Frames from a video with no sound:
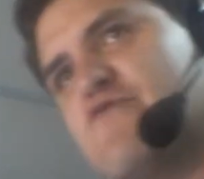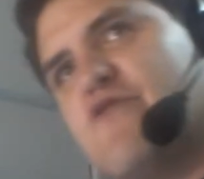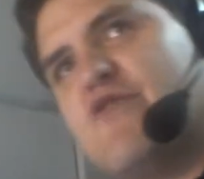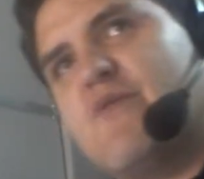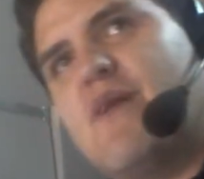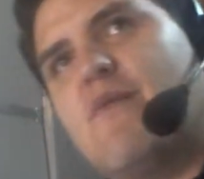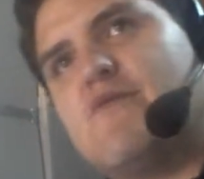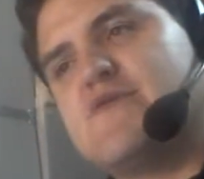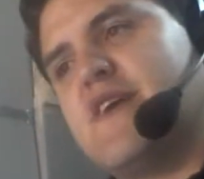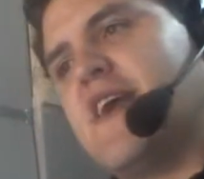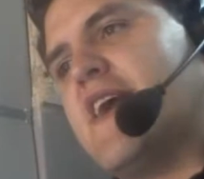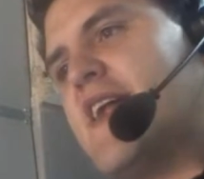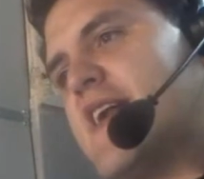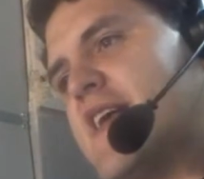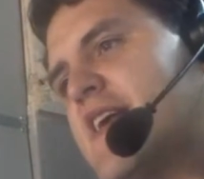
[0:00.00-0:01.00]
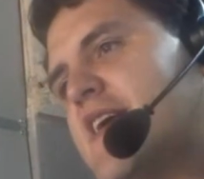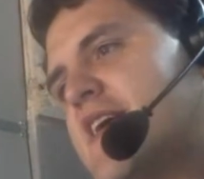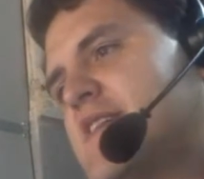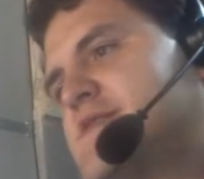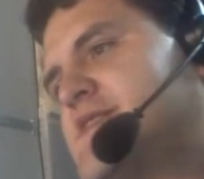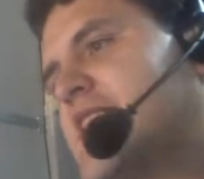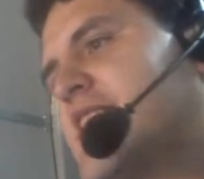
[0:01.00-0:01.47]
cuando hablamos de
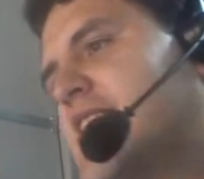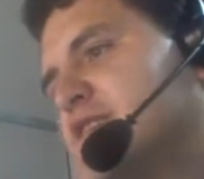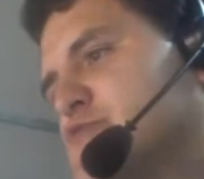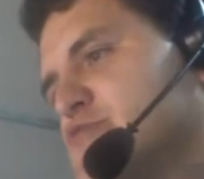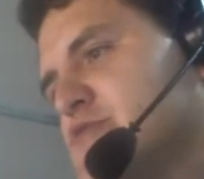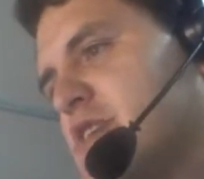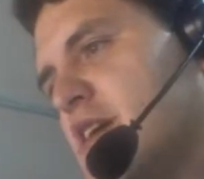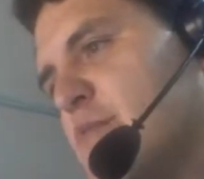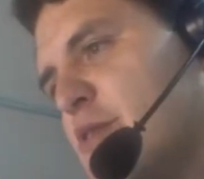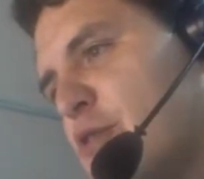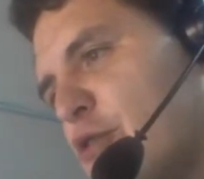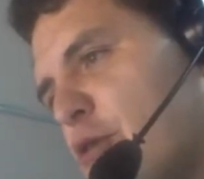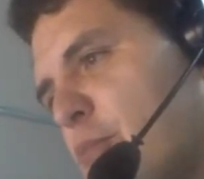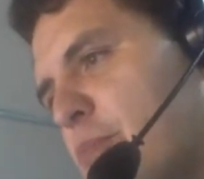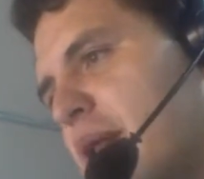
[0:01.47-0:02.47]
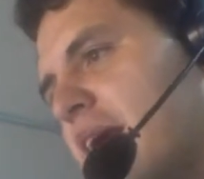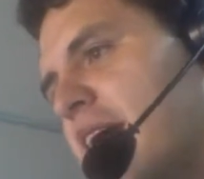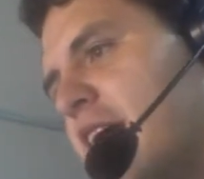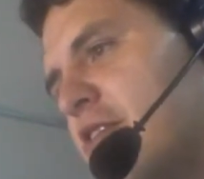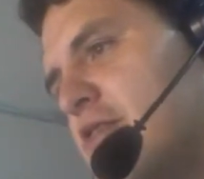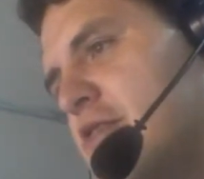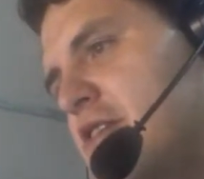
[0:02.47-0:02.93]
jerarquía. Sé que es un término
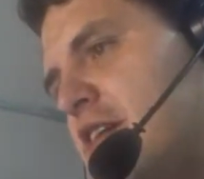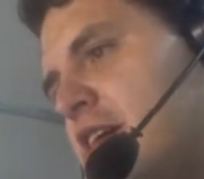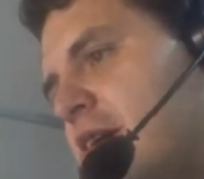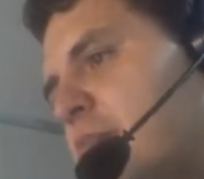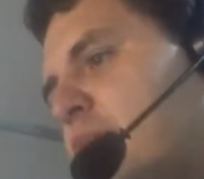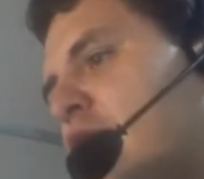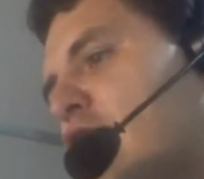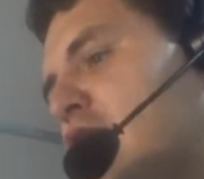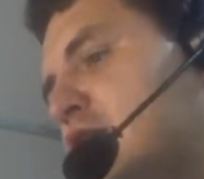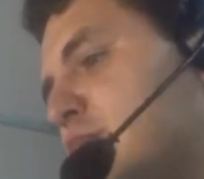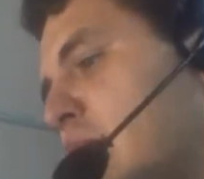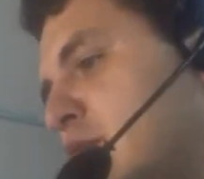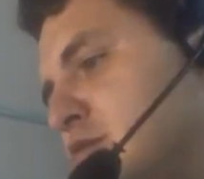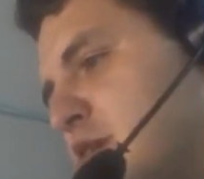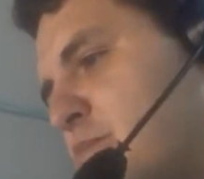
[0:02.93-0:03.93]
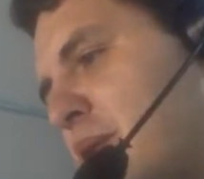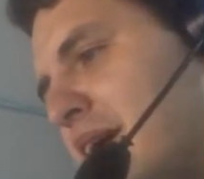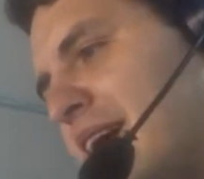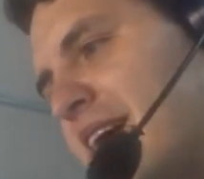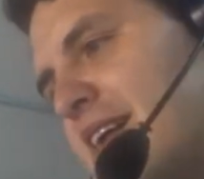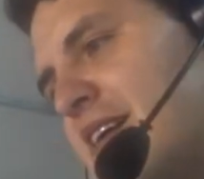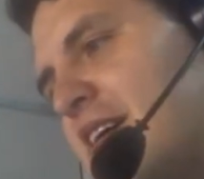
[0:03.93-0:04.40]
complicado, pero les vamos a
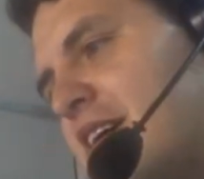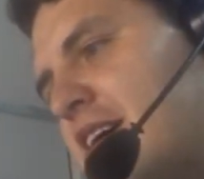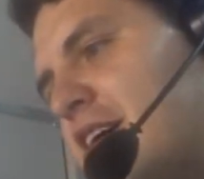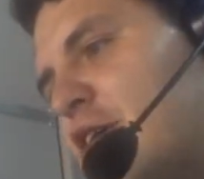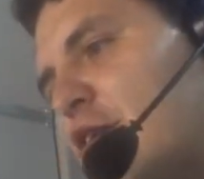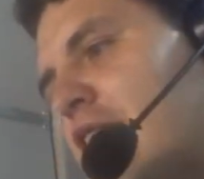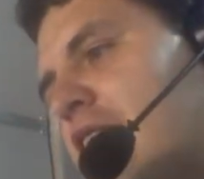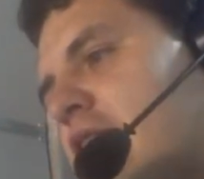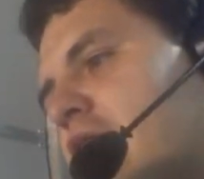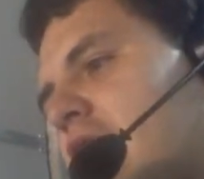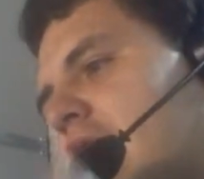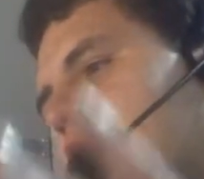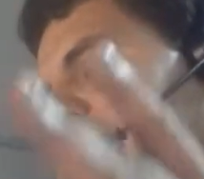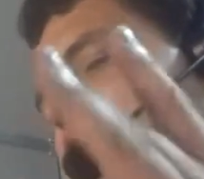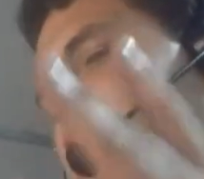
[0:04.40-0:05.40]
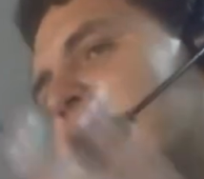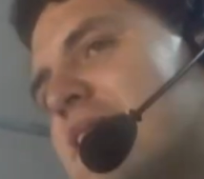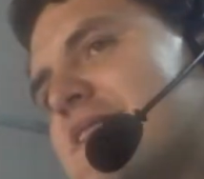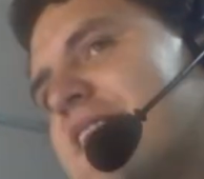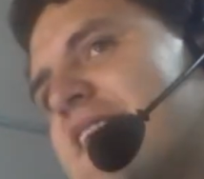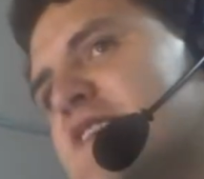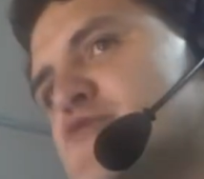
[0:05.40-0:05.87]
explicar.
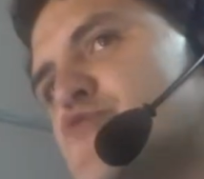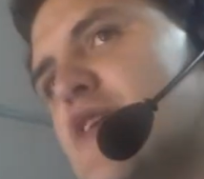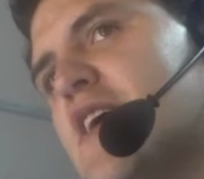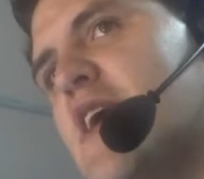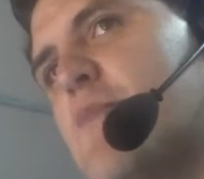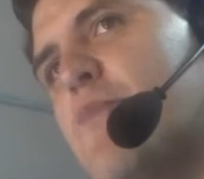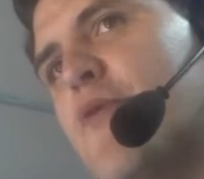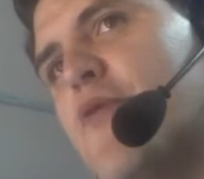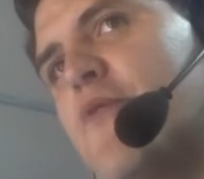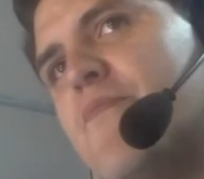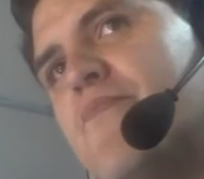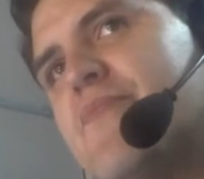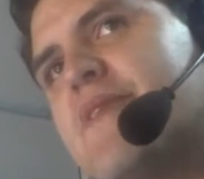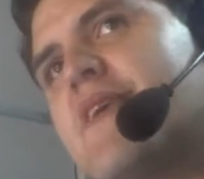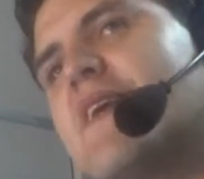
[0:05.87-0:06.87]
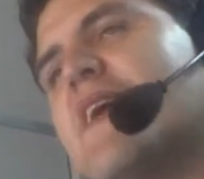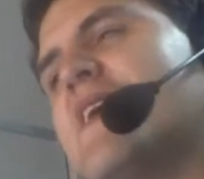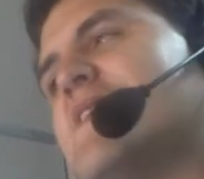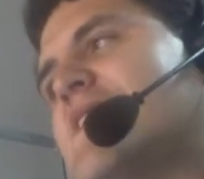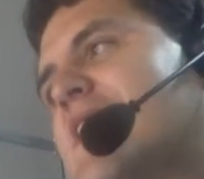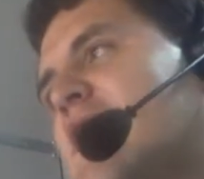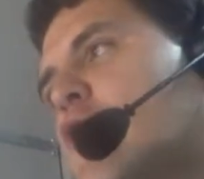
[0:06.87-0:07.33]
Libertad es un equipo que
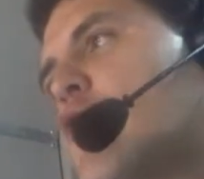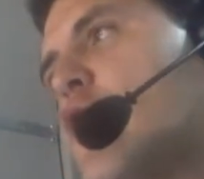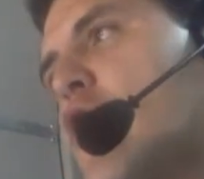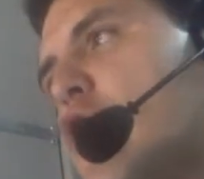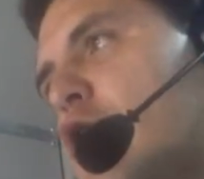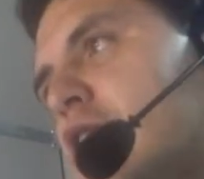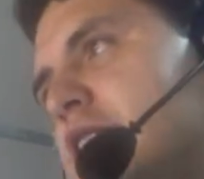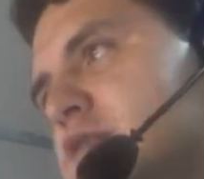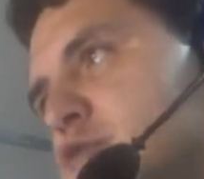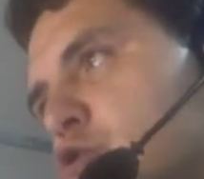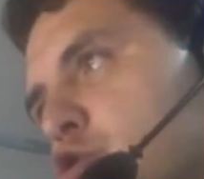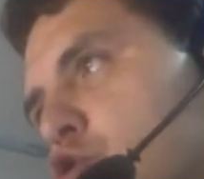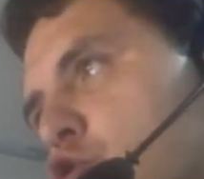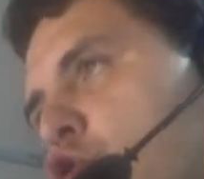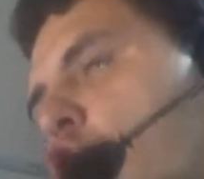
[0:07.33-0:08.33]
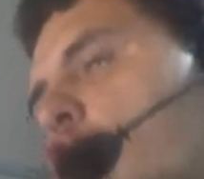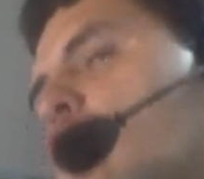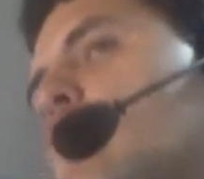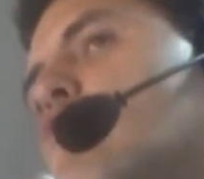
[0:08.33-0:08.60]
tiene jugadores con